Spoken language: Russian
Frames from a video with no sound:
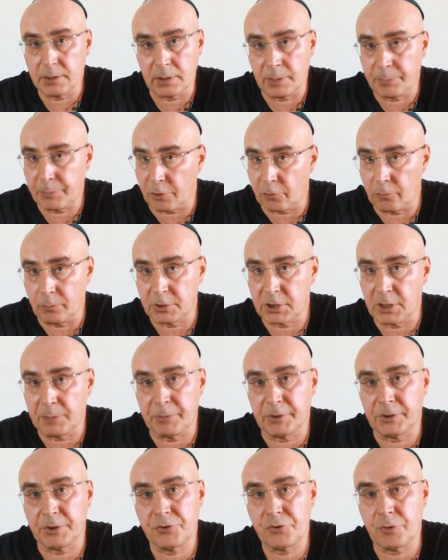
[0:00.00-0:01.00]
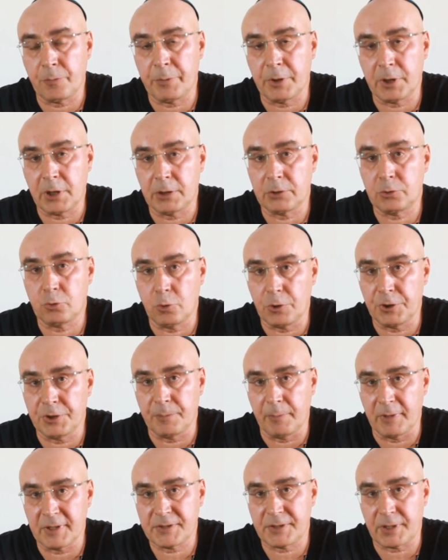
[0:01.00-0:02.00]
На первом этапе это еще пока только
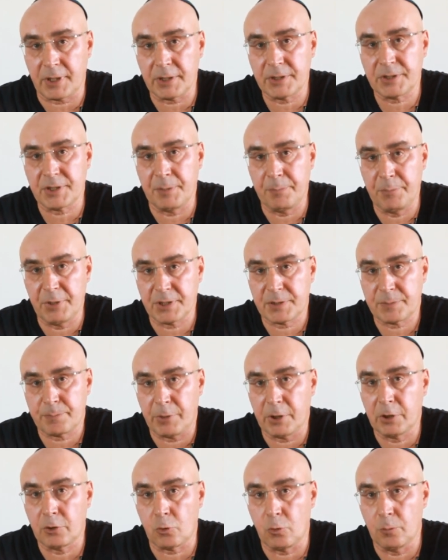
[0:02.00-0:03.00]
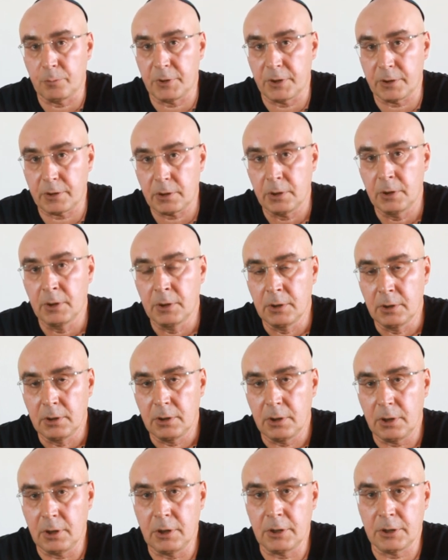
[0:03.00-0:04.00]
демонстрации без погромных
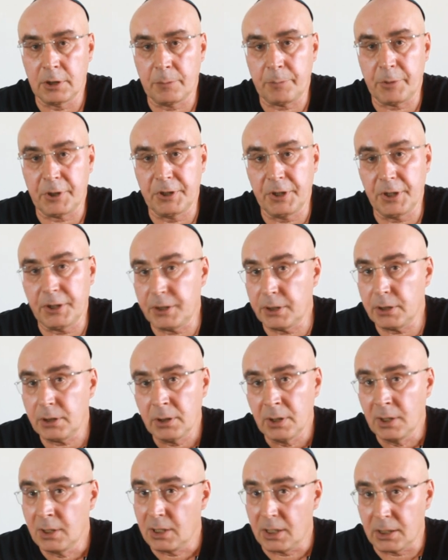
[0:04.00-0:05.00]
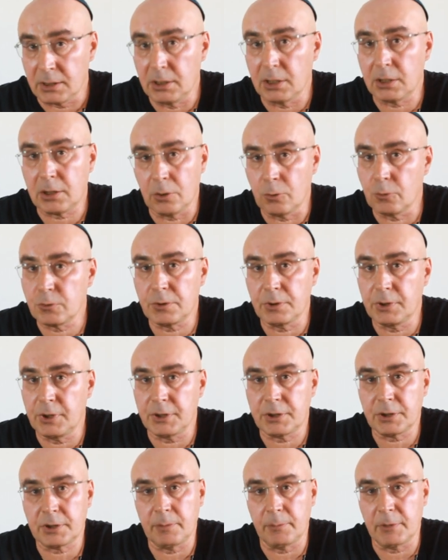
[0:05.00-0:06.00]
нападений. Однако лозунги
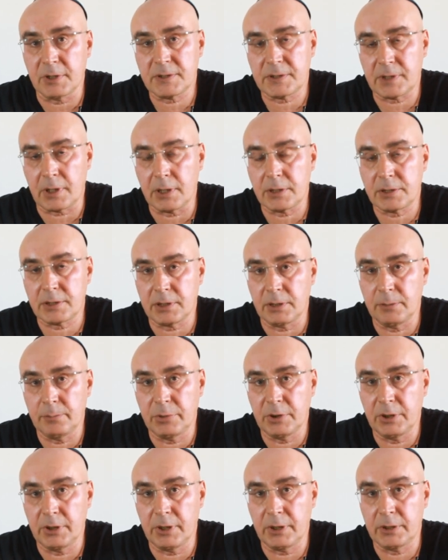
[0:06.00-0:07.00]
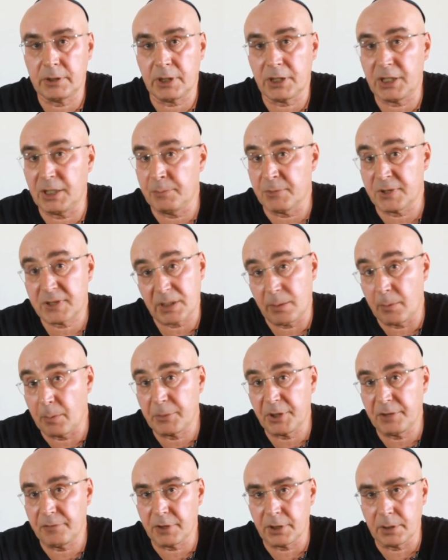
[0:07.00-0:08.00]
этих демонстраций были такими.
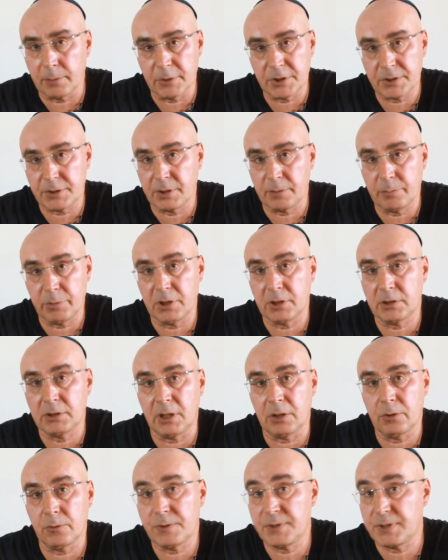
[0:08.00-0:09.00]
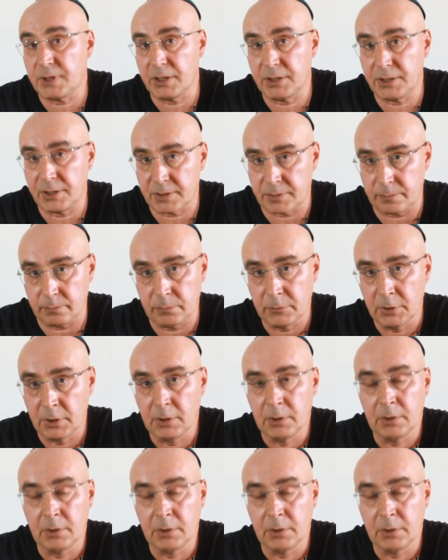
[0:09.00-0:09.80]
Самым невинным из них было «Долой сионизм».